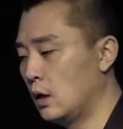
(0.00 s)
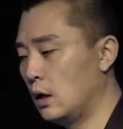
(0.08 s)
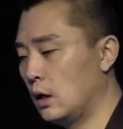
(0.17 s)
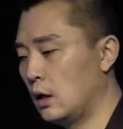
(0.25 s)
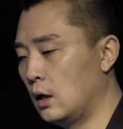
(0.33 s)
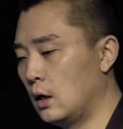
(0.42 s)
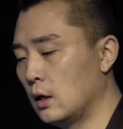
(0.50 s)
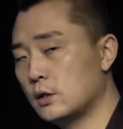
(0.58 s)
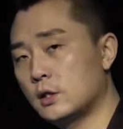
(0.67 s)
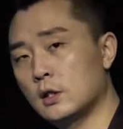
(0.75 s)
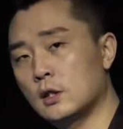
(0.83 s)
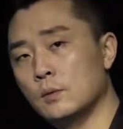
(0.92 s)
아,
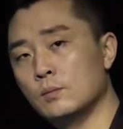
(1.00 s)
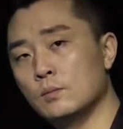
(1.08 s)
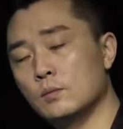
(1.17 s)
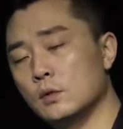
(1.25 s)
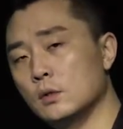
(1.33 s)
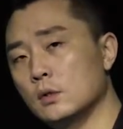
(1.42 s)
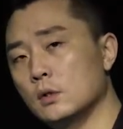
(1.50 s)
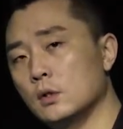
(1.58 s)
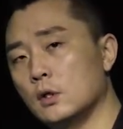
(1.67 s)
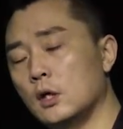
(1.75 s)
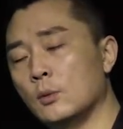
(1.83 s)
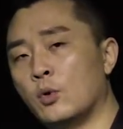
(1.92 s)
지금
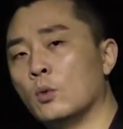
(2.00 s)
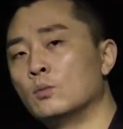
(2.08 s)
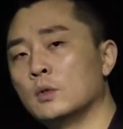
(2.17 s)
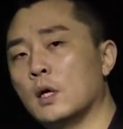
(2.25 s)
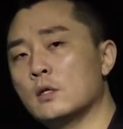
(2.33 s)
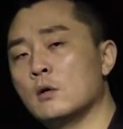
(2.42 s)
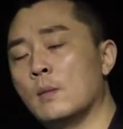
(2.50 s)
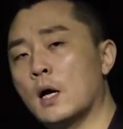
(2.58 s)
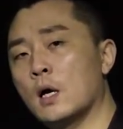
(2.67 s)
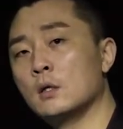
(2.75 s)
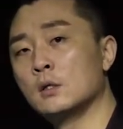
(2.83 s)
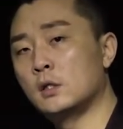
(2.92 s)
이 본문에서
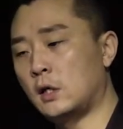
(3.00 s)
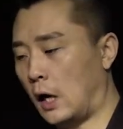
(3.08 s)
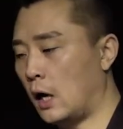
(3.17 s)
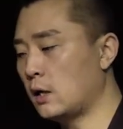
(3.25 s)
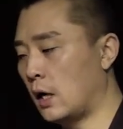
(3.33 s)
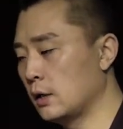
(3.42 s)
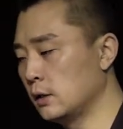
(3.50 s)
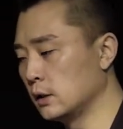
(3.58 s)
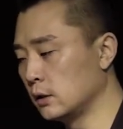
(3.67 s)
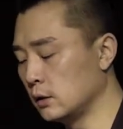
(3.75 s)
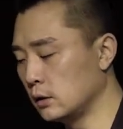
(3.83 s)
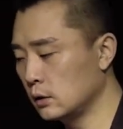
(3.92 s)
말하는
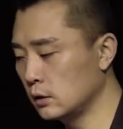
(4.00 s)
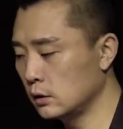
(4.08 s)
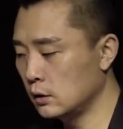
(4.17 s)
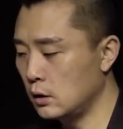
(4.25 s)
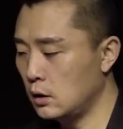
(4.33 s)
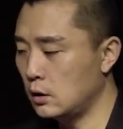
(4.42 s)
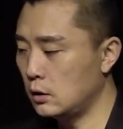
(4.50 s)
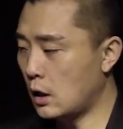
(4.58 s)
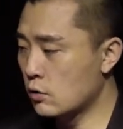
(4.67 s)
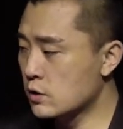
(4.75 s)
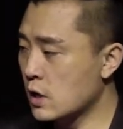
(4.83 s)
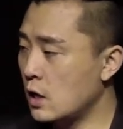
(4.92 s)
재단은
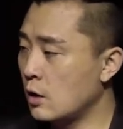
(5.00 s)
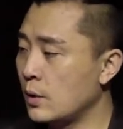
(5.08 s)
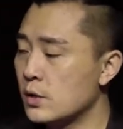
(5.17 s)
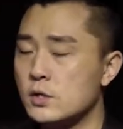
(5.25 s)
예루살렘에